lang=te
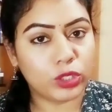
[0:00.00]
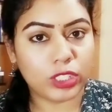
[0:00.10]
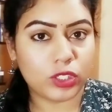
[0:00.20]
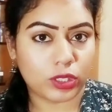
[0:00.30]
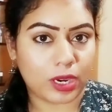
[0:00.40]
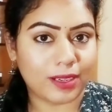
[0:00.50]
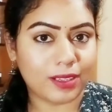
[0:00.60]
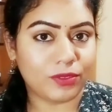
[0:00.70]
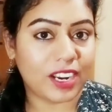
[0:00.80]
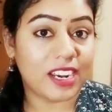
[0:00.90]
ఉడికించు అంటే
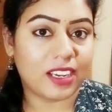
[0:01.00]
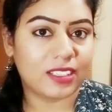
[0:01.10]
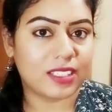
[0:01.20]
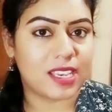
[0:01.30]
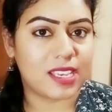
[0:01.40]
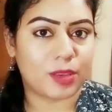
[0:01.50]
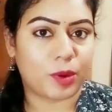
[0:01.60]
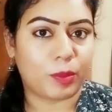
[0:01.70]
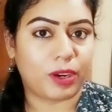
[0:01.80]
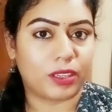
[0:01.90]
ఫ్రై లాగా
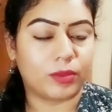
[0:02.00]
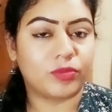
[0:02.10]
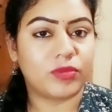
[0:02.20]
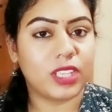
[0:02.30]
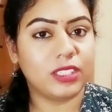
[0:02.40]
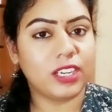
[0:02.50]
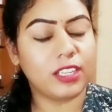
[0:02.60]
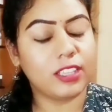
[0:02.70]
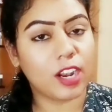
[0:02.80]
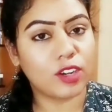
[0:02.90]
చేసేస్తామన్నమాట
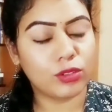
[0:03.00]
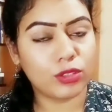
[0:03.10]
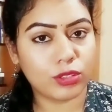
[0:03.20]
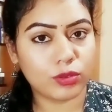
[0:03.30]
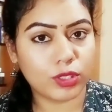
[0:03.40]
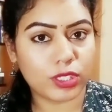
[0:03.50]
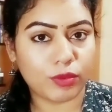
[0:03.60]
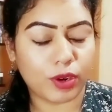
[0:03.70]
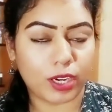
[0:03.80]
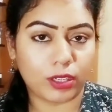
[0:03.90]
ఎందుకంటే దాంట్లో నుంచి
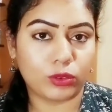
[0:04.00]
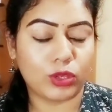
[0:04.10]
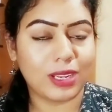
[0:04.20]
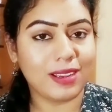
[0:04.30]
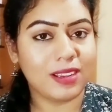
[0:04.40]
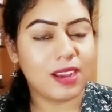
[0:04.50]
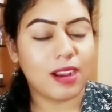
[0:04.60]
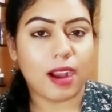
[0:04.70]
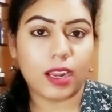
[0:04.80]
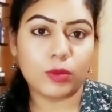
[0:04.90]
వచ్చే వాటర్తోనే
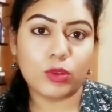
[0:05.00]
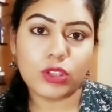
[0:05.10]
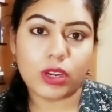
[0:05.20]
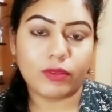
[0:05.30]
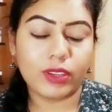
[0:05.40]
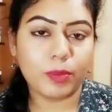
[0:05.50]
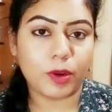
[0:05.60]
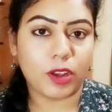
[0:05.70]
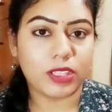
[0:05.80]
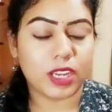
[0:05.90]
ఆల్మోస్ట్ అవి
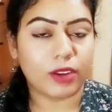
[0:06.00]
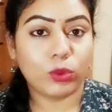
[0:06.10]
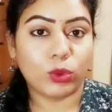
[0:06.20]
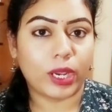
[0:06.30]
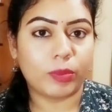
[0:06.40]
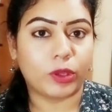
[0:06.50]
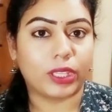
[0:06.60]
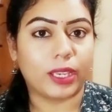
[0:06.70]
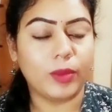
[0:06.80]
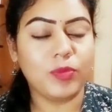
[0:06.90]
ప్రాన్స్ అనేవి కుక్
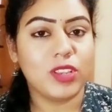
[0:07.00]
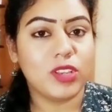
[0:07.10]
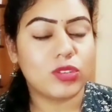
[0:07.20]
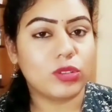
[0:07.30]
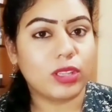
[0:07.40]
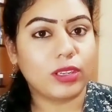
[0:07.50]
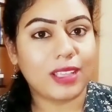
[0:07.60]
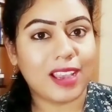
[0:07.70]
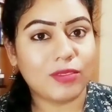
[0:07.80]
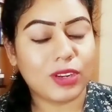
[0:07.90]
అయిపోతాయి సో
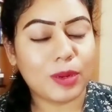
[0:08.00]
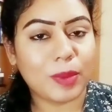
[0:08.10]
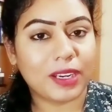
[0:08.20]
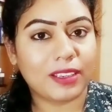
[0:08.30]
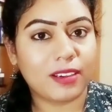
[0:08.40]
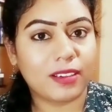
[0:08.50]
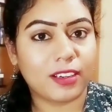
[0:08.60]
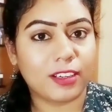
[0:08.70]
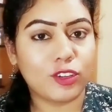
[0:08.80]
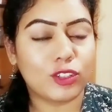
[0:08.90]
దట్ దానివల్ల
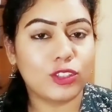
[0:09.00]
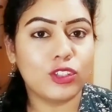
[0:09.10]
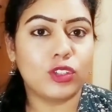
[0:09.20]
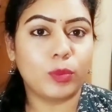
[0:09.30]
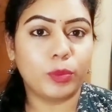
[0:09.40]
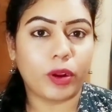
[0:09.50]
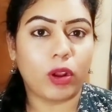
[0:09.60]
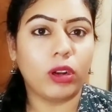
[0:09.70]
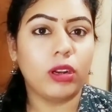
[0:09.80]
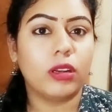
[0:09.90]
మనకేంటంటే కొంచెం
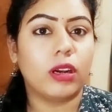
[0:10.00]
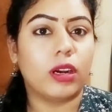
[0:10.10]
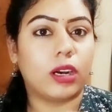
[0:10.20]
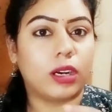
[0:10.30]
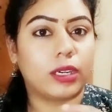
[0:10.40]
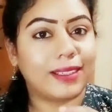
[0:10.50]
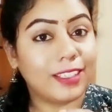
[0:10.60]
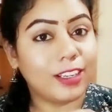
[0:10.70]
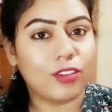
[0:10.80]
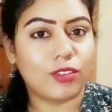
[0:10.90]
ప్రాన్
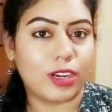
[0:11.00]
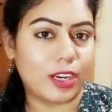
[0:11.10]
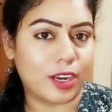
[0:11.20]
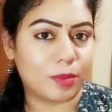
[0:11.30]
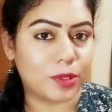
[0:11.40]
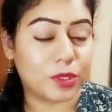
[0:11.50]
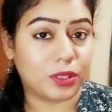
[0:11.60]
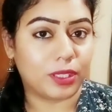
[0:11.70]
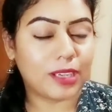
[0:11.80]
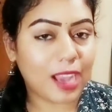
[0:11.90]
గట్టిగా ఉన్నట్టు
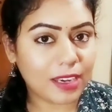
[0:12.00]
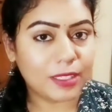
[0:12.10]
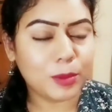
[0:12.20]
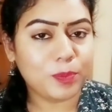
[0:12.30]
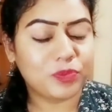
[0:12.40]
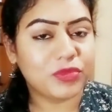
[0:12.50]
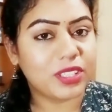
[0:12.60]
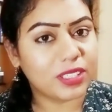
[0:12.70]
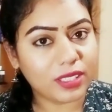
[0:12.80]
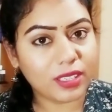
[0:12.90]
అనిపిస్తుంది కానీ
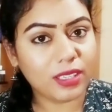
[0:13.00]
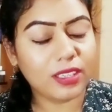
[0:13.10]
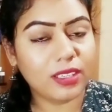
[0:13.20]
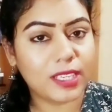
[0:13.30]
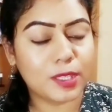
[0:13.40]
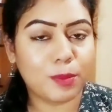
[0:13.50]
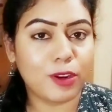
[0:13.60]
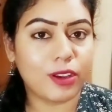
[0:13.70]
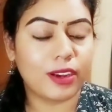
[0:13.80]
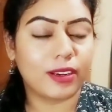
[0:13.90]
ఈ
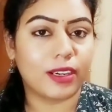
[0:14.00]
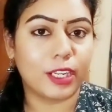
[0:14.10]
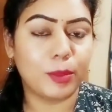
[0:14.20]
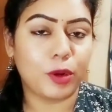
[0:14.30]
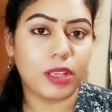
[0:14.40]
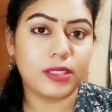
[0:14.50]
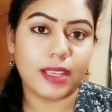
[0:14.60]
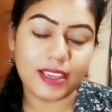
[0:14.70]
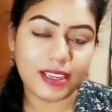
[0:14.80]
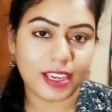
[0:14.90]
రెసిపీలో ఏంటంటే ప్రాన్స్
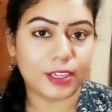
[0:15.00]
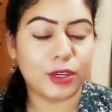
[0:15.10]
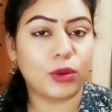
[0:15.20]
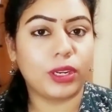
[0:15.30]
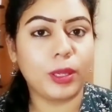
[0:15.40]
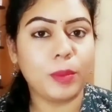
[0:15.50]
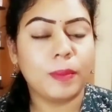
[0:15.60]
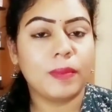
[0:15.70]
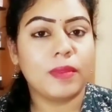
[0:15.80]
అదే కర్రీలోనే